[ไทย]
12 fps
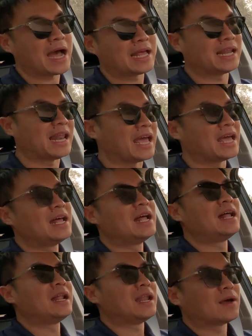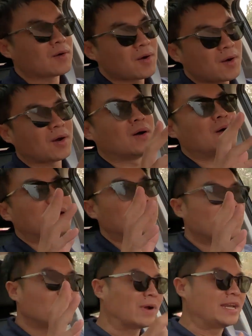ว่านั่นแหละ แล้วก็
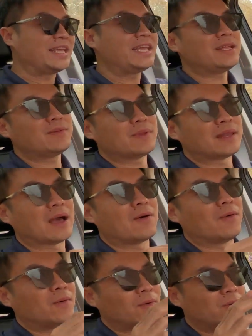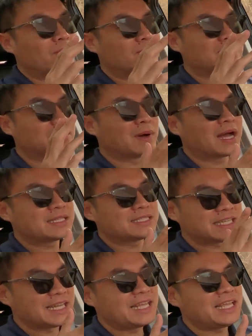วันนี้เราถือว่า
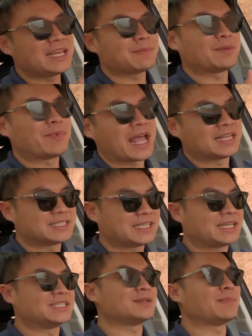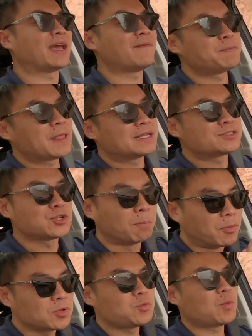จีลี่เนี่ยเป็นแบรนด์จีนใช่ไหมครับส
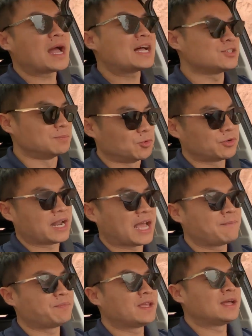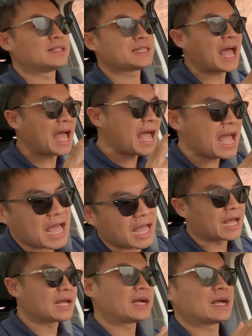มมุติว่าสมมุตินะ ถ้า
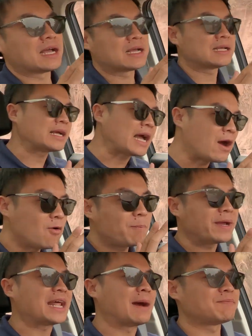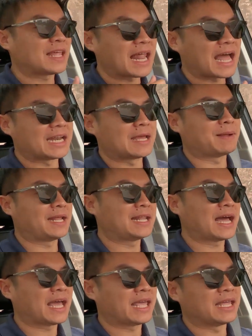เข้าไปทำตลาดในประเทศ
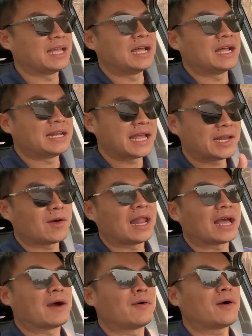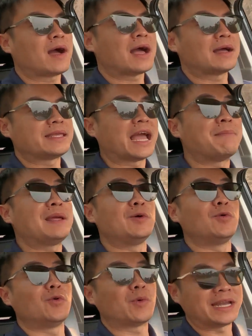ไทยแน่นอนแหละเขาก็ยังไม่
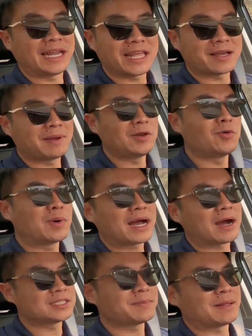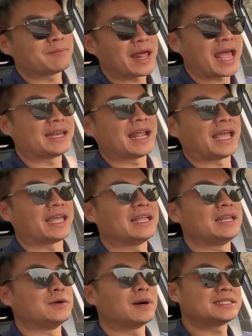รู้วันนี้เรายังไม่รู้ว่าเขาจะเป็นแบรนด์ไหน
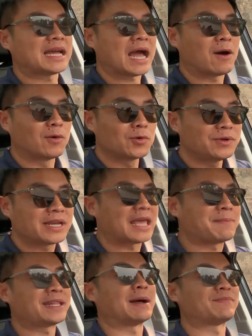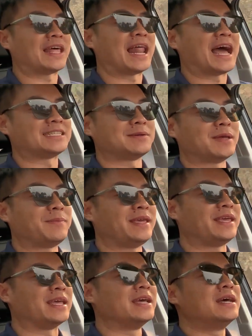หรือว่าจะเอารุ่นไหนไปทำตลาดใช่ไหม
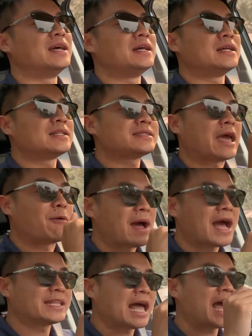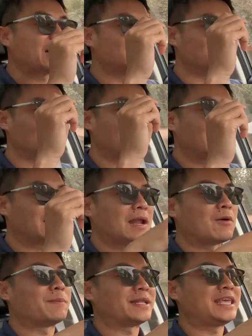พี่ แต่ว่าถ้าสมมติว่า
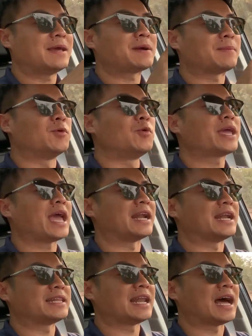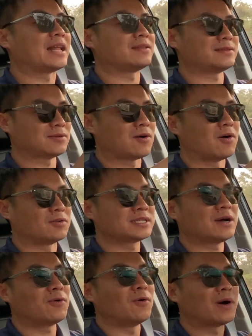เราไปเทียบกับคู่แข่งในตลาดของ
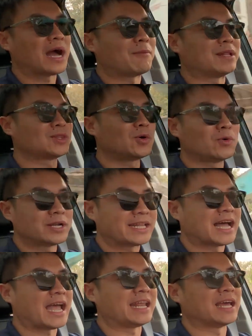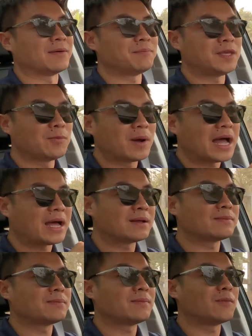เจ้าโอคาวันโตในไทยเนี่ยพี่ว่า
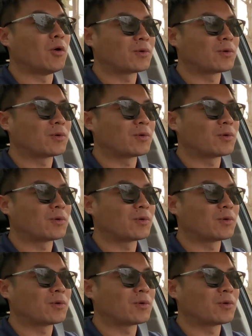โอ